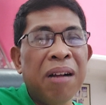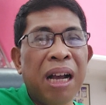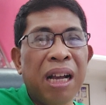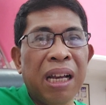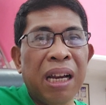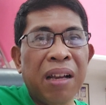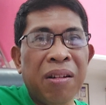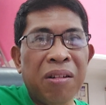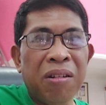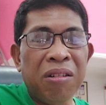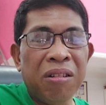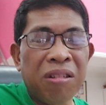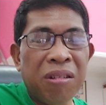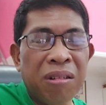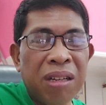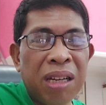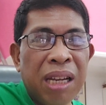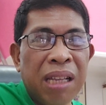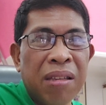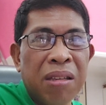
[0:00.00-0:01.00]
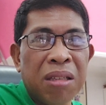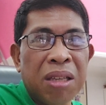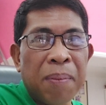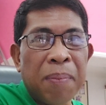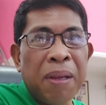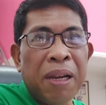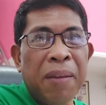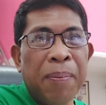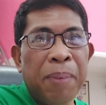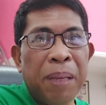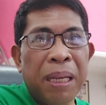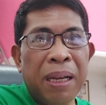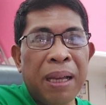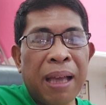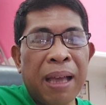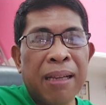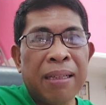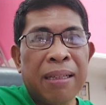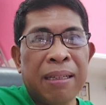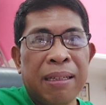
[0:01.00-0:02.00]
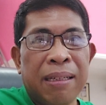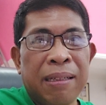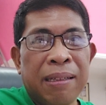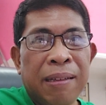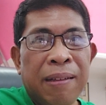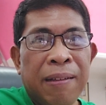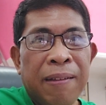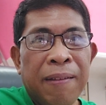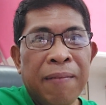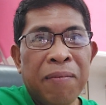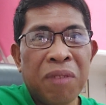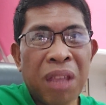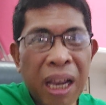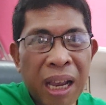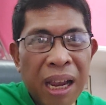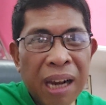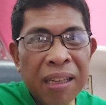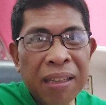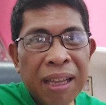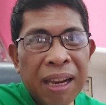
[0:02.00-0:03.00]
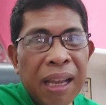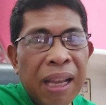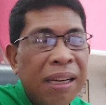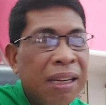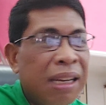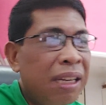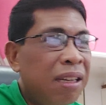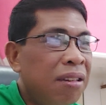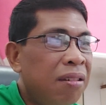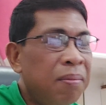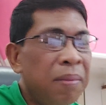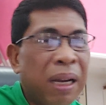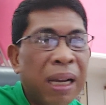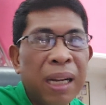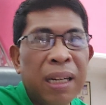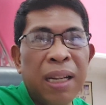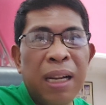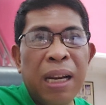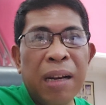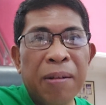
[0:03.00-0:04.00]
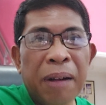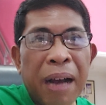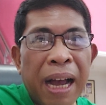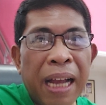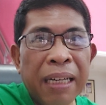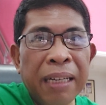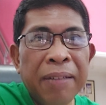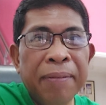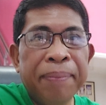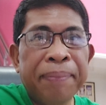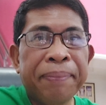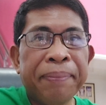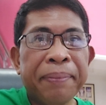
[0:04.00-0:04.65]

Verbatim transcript: yung agriculture dito sa Pilipinas. Tagal-tagal ninyo mga dilawan